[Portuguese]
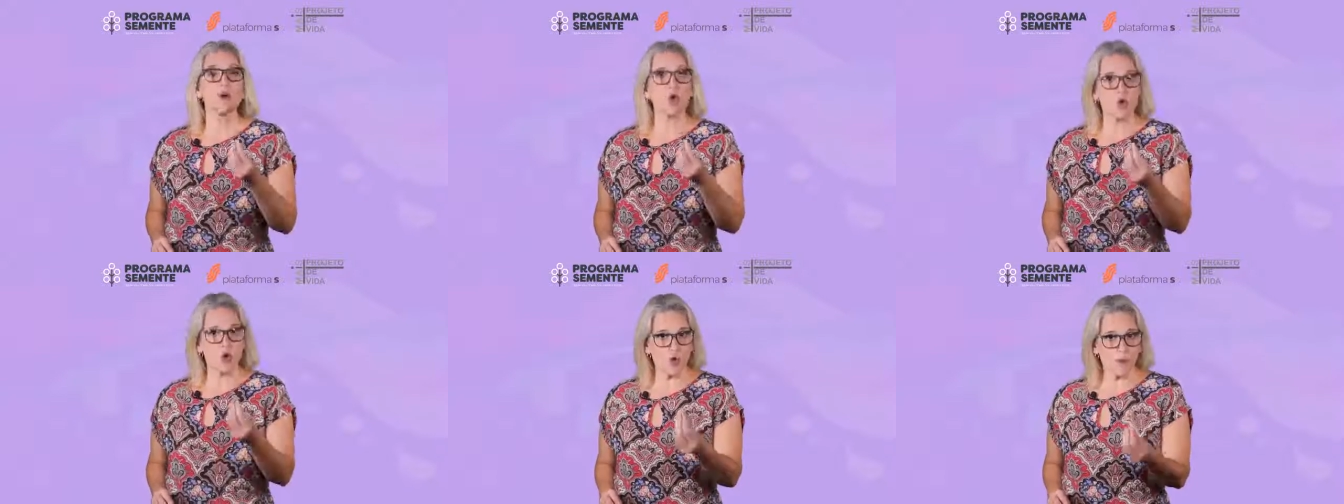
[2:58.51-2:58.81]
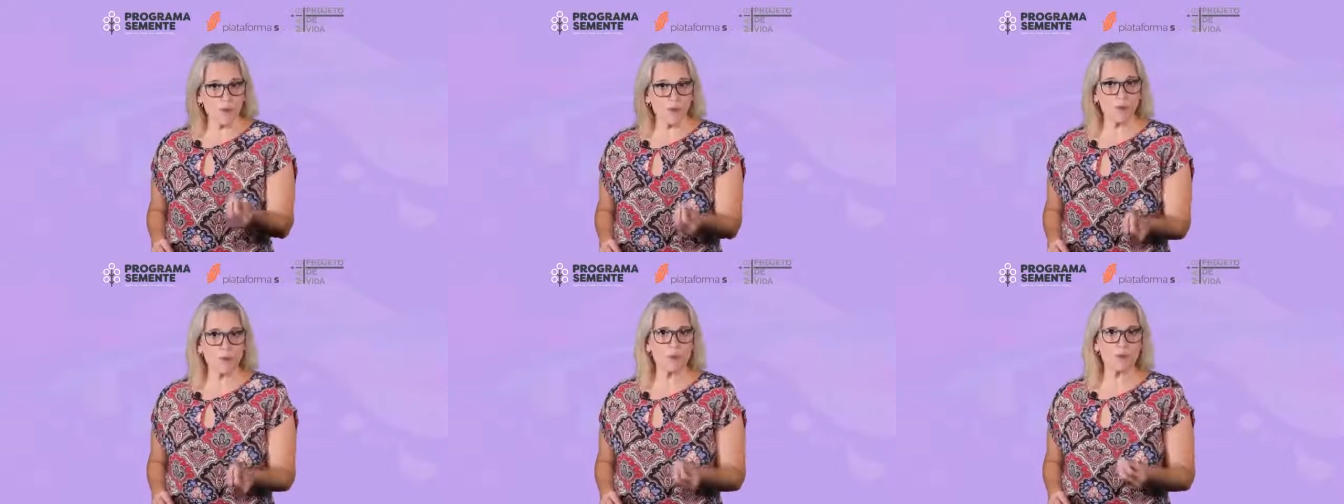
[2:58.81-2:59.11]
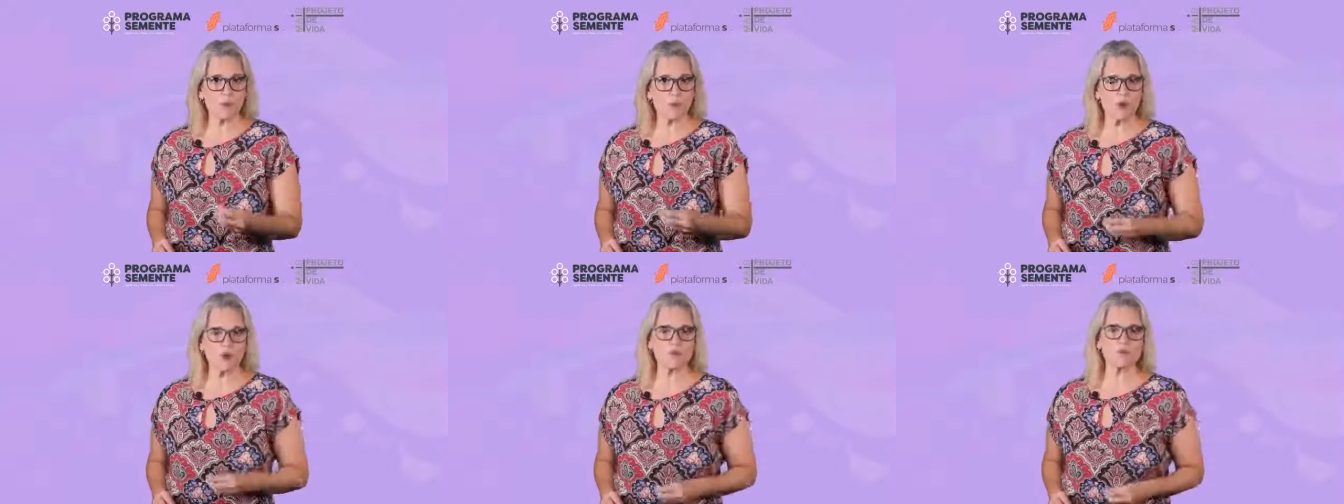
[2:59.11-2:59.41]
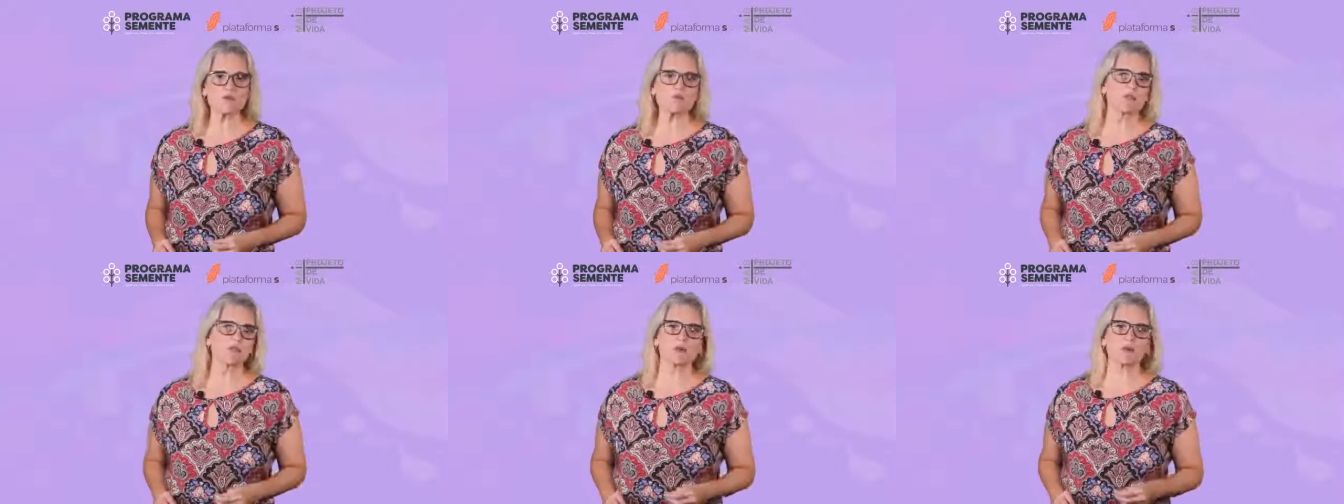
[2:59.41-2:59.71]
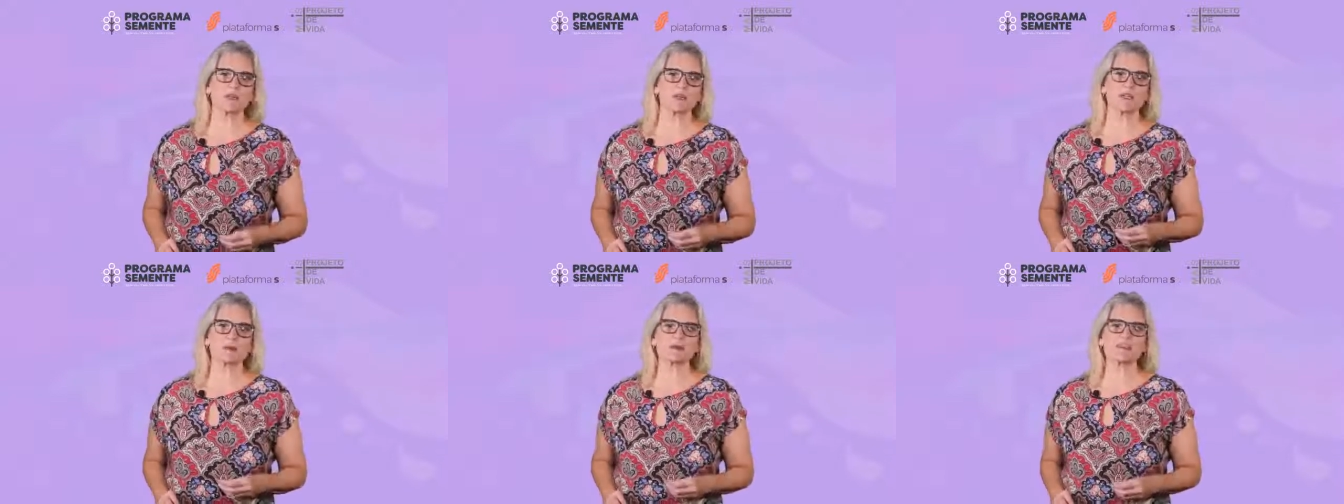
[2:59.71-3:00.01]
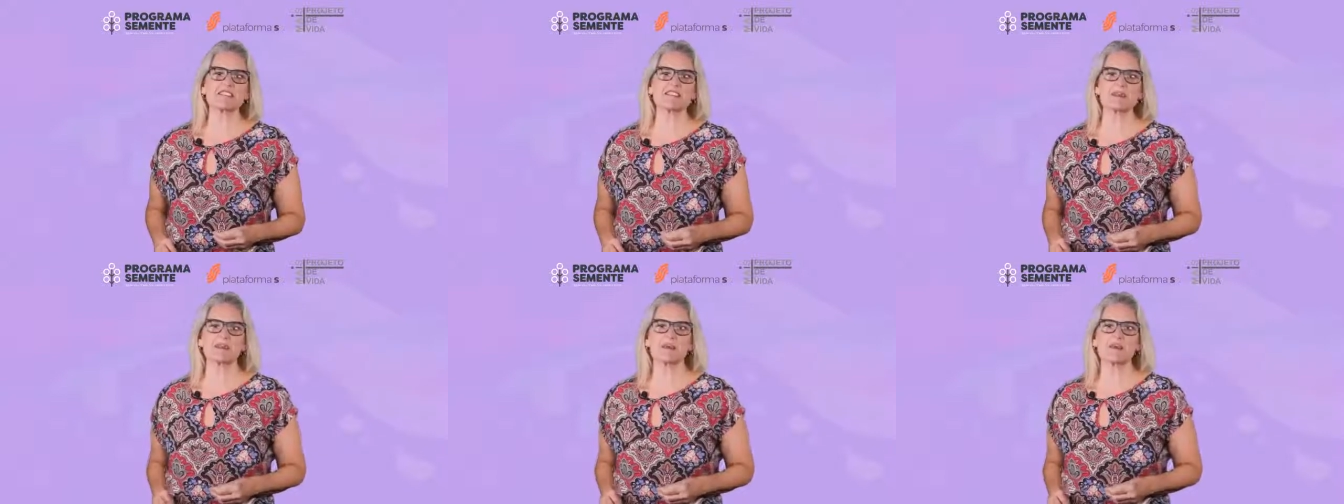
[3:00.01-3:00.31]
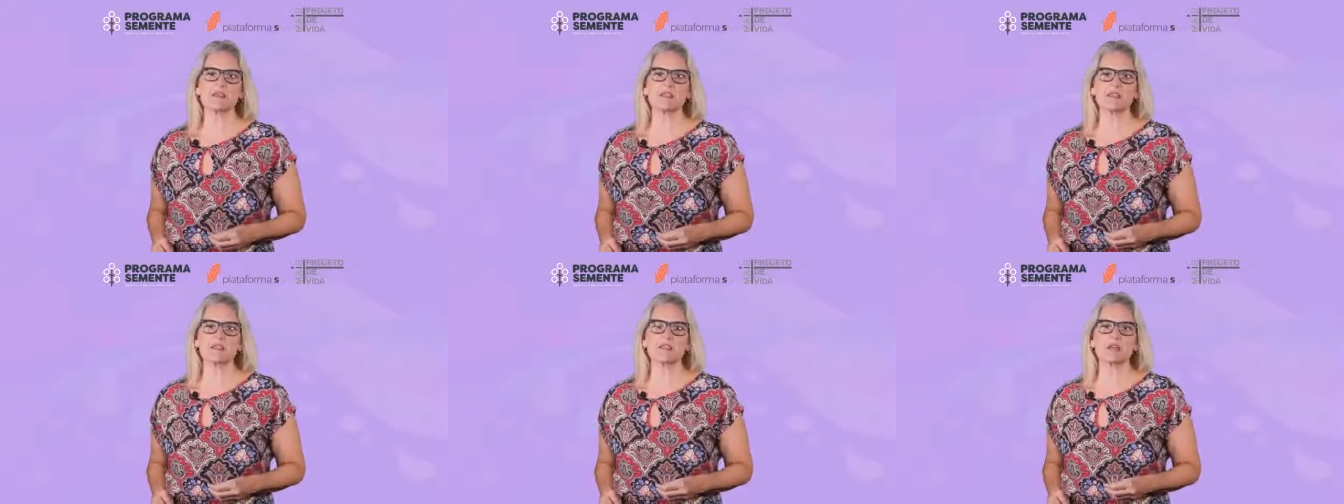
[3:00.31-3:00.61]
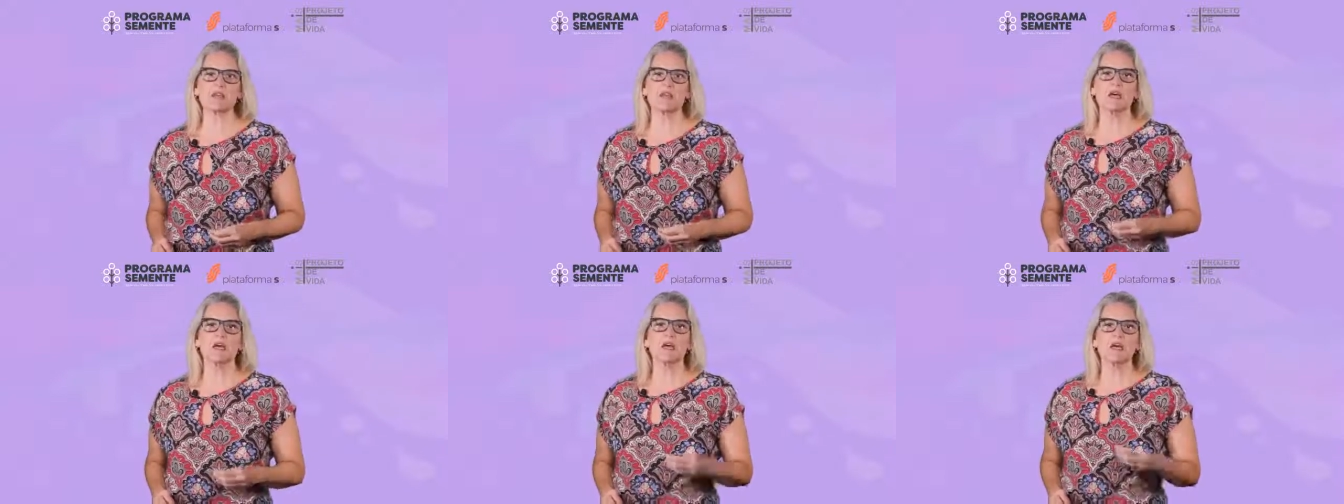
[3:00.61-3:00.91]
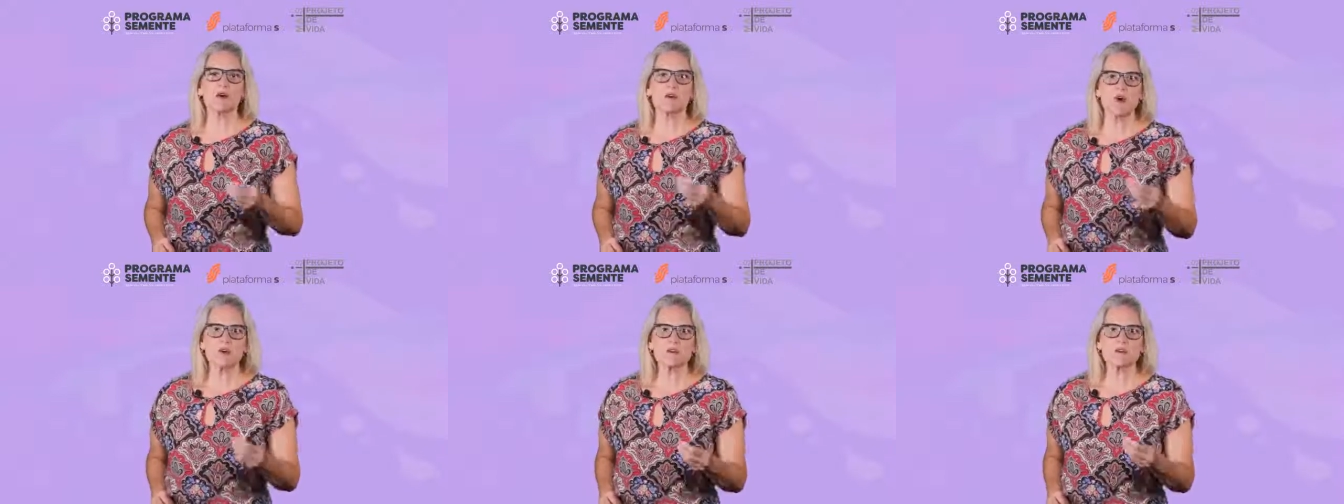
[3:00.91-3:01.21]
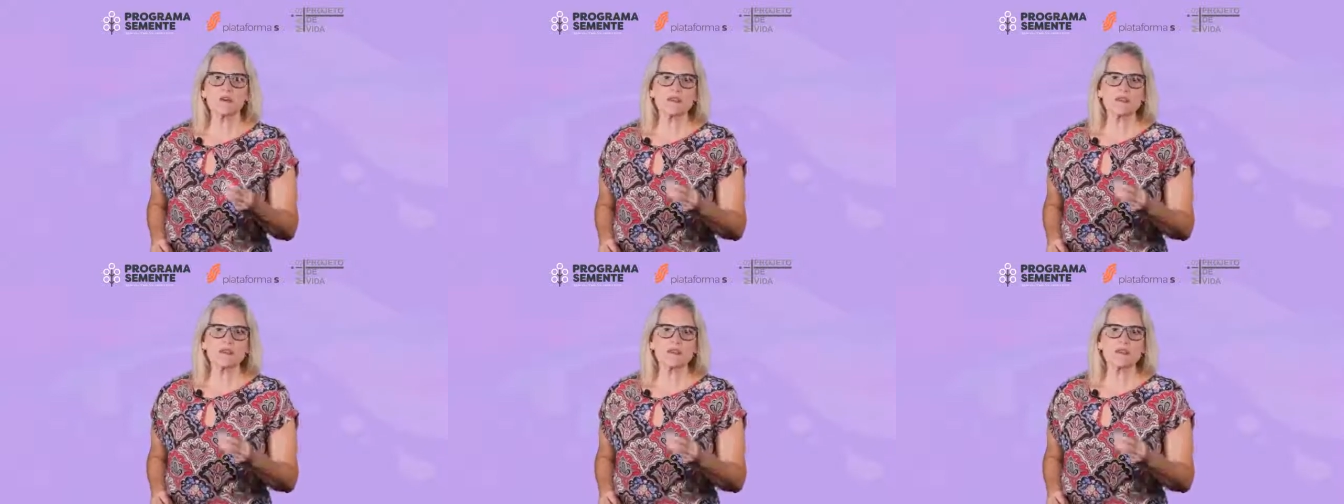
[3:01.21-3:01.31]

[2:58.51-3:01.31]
como propomos no programa Semente, com